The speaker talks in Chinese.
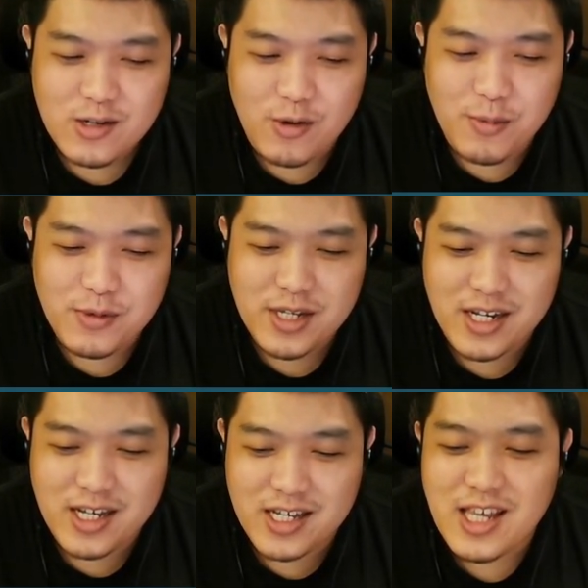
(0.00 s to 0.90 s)
我目
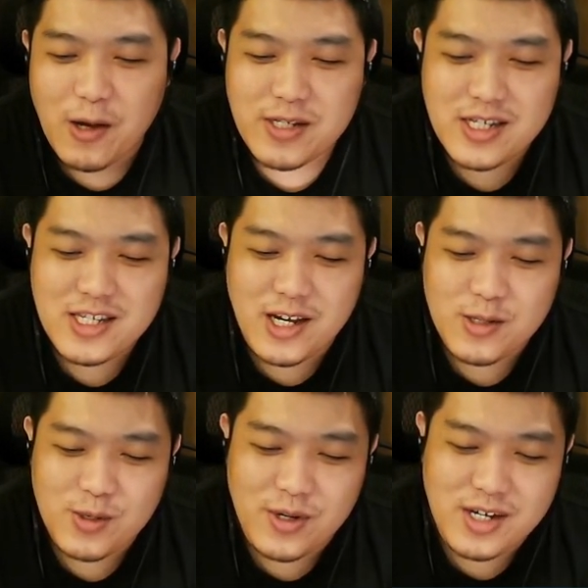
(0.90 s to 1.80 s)
前的造型叫
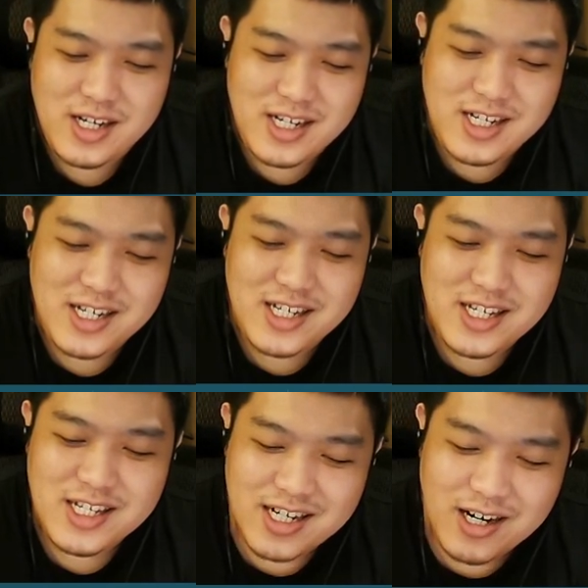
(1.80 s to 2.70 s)
做
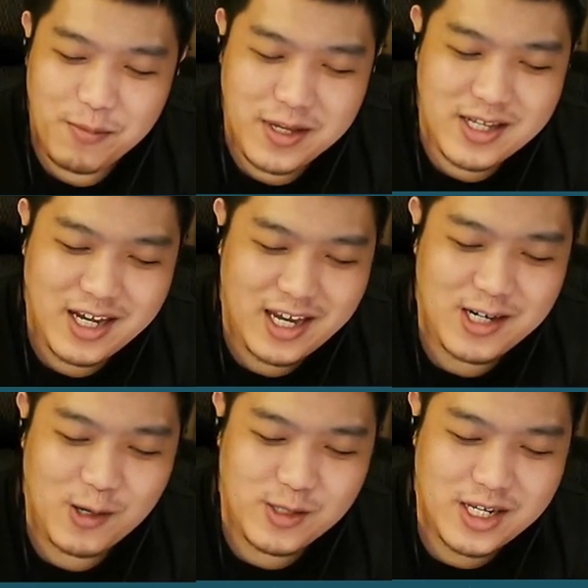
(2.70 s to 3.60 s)
隔壁的黑
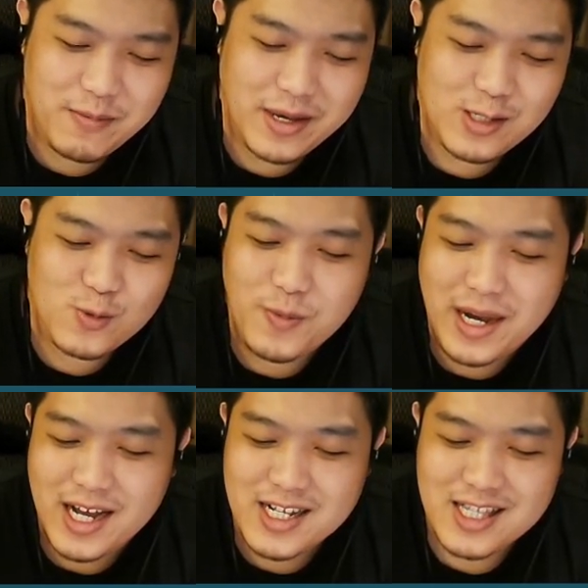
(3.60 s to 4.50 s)
肉青梅竹
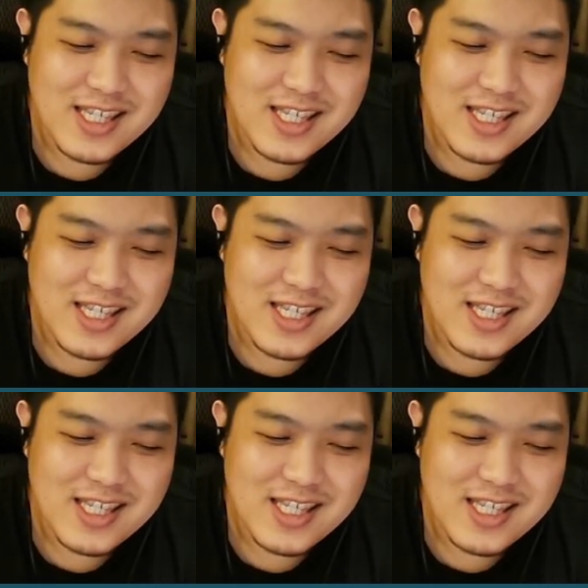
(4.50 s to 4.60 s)
马，